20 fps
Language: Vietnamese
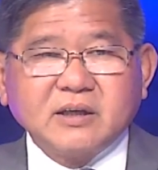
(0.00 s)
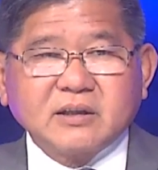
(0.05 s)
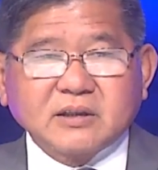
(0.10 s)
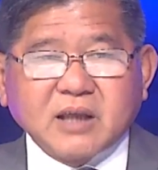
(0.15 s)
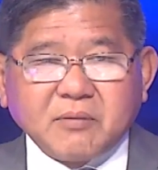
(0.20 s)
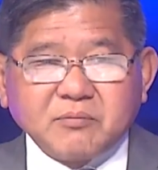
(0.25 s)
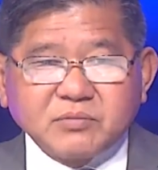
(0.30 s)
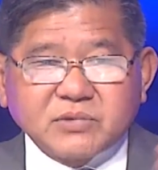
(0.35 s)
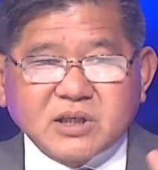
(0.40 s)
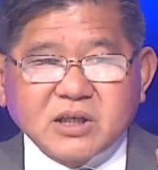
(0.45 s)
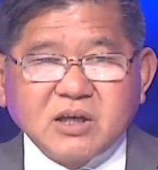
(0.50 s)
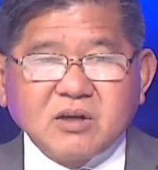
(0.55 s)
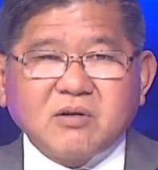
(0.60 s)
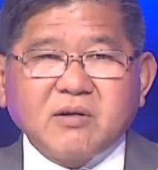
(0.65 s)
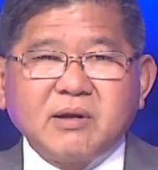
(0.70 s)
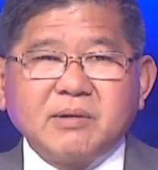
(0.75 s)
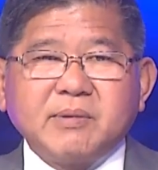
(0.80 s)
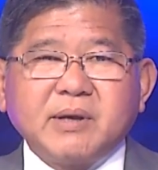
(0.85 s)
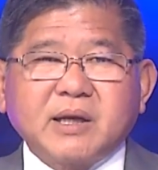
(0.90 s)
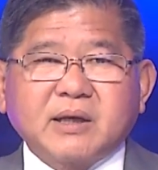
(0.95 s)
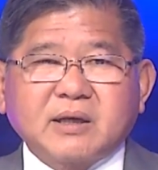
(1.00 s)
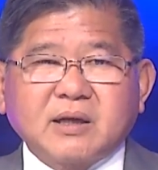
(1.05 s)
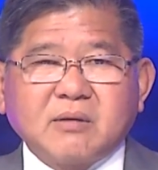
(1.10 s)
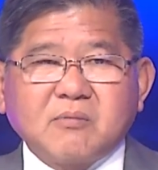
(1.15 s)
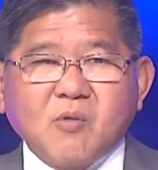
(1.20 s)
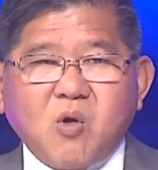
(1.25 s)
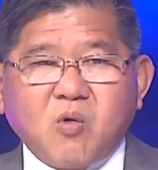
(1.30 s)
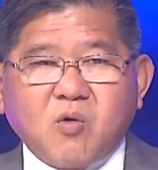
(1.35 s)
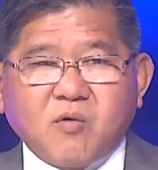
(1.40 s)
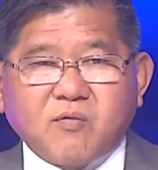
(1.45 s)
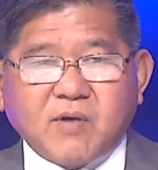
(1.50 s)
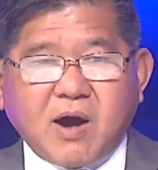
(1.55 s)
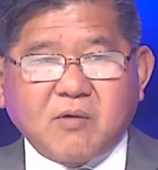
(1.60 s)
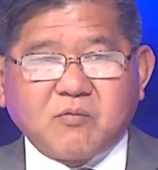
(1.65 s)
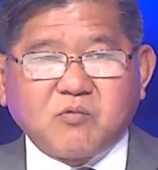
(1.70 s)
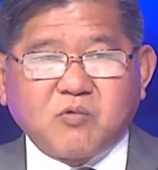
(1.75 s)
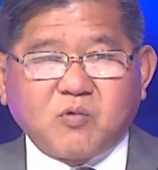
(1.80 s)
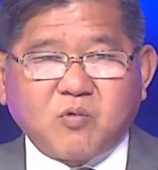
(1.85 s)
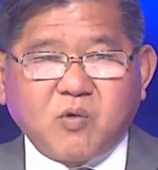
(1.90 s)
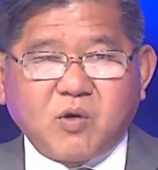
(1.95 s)
Thậm chí quý vị biết đó, Bộ Quốc
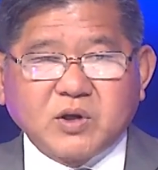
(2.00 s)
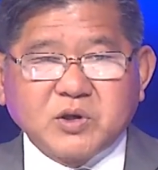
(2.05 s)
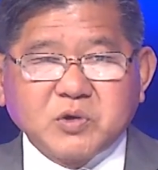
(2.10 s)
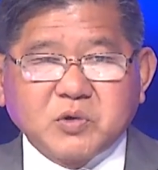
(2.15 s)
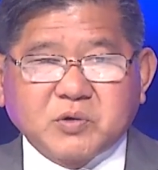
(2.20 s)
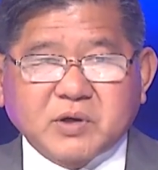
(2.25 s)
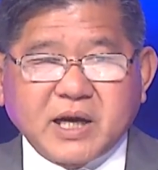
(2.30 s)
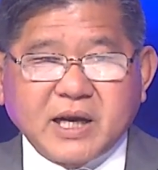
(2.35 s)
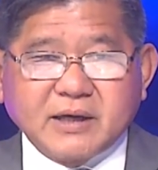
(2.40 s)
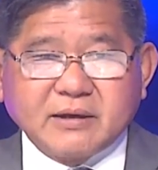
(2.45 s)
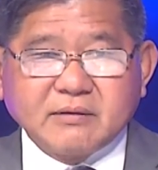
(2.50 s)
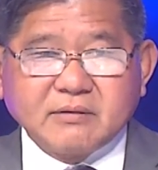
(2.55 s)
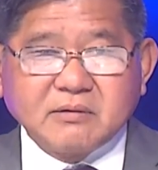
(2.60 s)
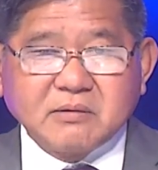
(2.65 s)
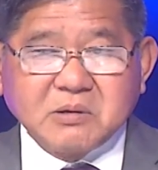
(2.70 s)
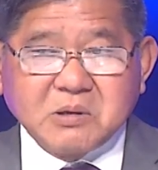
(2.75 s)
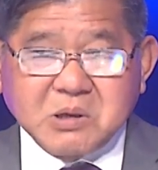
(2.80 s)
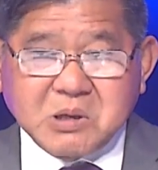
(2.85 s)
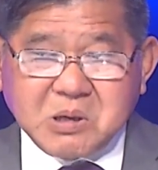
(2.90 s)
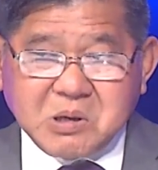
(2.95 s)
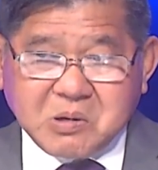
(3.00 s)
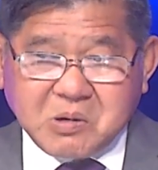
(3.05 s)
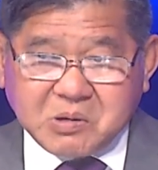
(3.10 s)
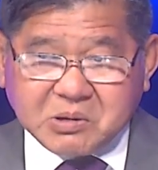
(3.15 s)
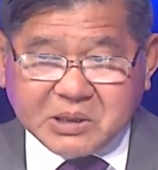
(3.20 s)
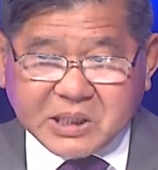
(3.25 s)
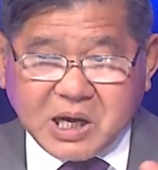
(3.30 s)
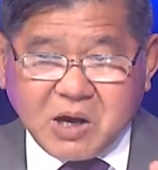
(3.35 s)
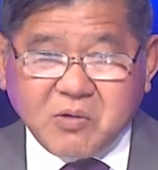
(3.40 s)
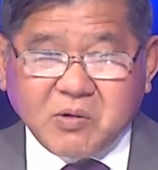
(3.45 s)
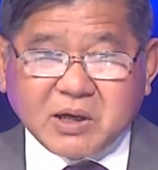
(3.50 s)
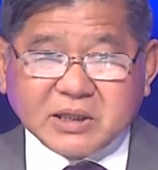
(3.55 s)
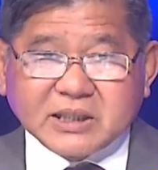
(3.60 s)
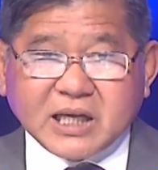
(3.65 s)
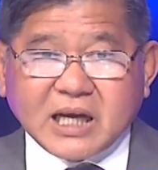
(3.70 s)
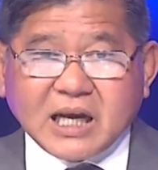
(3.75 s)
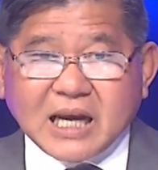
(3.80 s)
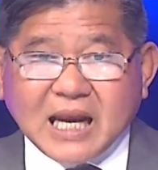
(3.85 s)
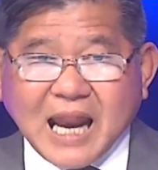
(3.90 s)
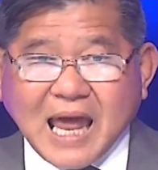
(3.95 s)
phòng của Ukraine còn kêu người
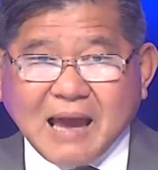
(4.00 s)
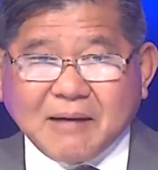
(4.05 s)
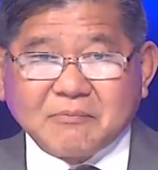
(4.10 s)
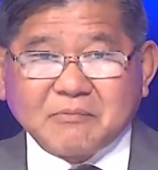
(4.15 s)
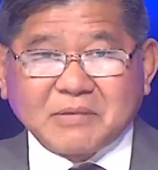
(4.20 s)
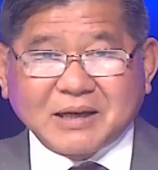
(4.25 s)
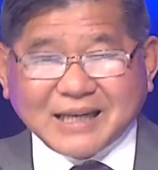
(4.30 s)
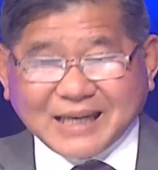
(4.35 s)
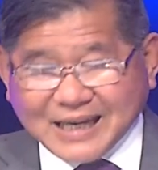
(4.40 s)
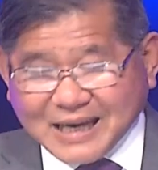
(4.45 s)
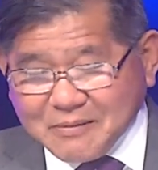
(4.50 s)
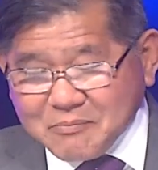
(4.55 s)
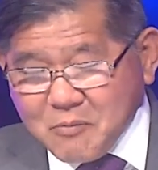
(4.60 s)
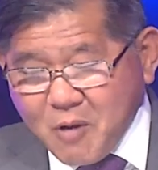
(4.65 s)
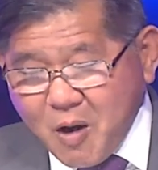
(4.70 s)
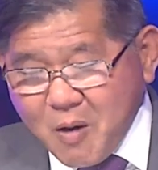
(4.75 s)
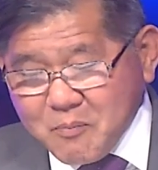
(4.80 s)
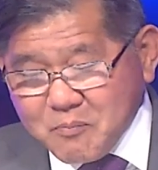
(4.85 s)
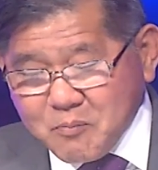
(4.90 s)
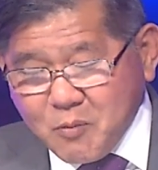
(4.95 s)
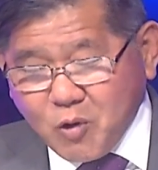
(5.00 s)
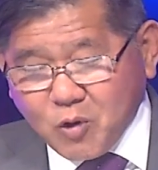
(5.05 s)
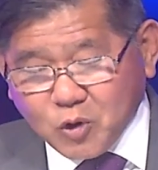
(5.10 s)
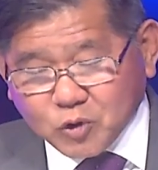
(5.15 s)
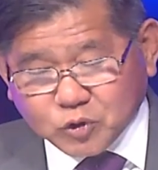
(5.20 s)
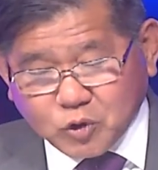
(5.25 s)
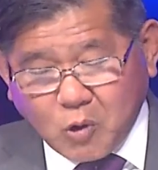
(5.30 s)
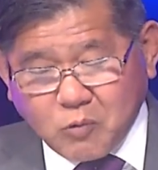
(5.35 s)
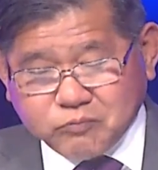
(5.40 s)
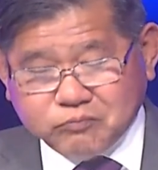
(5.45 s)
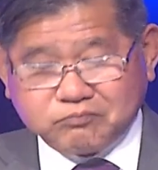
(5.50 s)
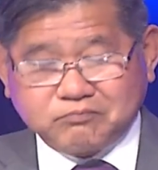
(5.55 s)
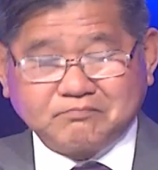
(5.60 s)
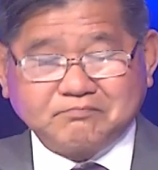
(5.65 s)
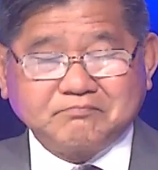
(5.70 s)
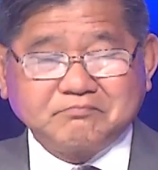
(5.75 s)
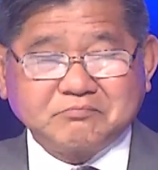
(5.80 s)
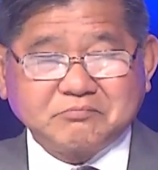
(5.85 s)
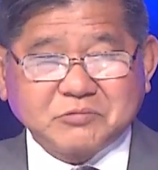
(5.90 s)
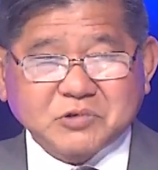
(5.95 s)
dân làm cái bom Molotov
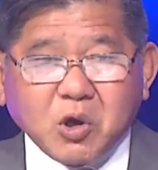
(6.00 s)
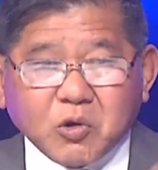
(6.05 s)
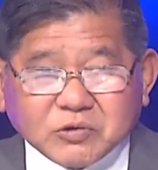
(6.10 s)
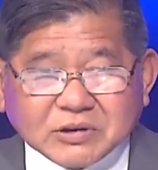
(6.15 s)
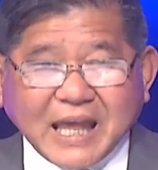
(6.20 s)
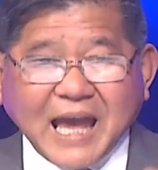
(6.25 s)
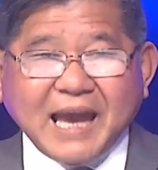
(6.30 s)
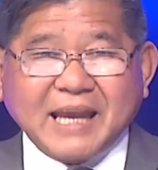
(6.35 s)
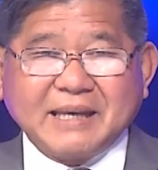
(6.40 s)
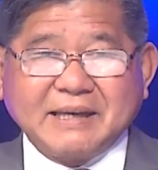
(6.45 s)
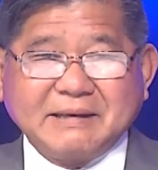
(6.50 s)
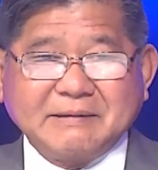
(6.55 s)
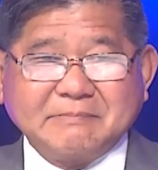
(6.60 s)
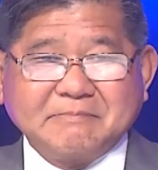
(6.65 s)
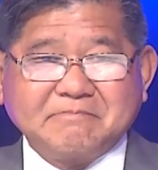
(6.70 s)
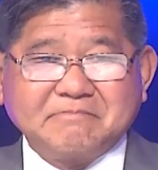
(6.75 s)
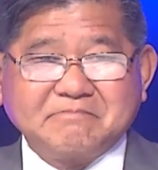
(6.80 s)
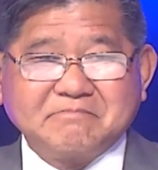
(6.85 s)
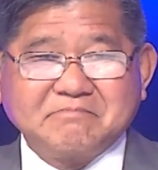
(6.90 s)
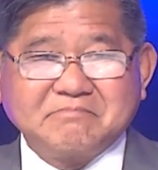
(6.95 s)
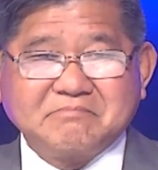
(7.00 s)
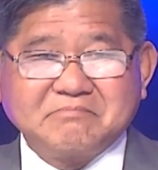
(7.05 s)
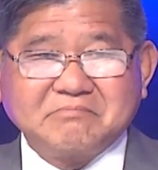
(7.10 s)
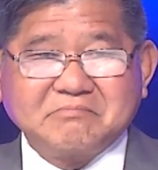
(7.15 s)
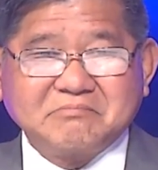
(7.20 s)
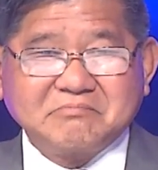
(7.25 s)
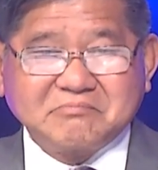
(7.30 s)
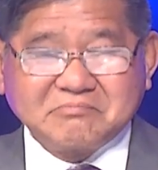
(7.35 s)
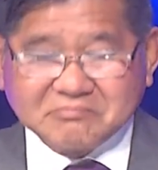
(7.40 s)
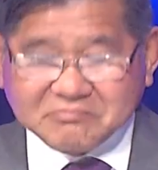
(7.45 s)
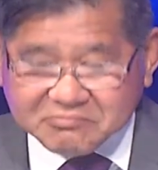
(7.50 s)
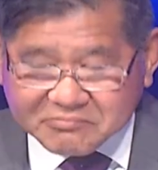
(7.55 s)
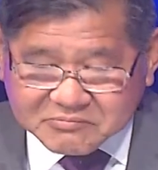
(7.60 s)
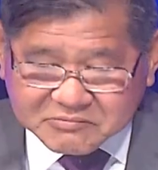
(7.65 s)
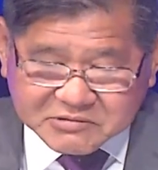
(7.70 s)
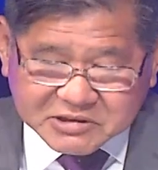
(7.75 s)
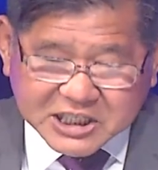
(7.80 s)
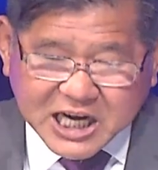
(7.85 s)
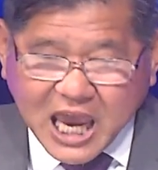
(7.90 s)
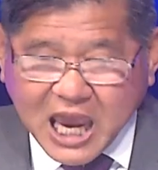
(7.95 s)
cocktail
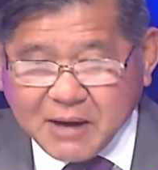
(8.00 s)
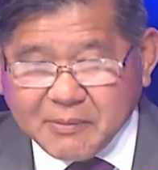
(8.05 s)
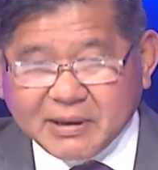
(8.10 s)
để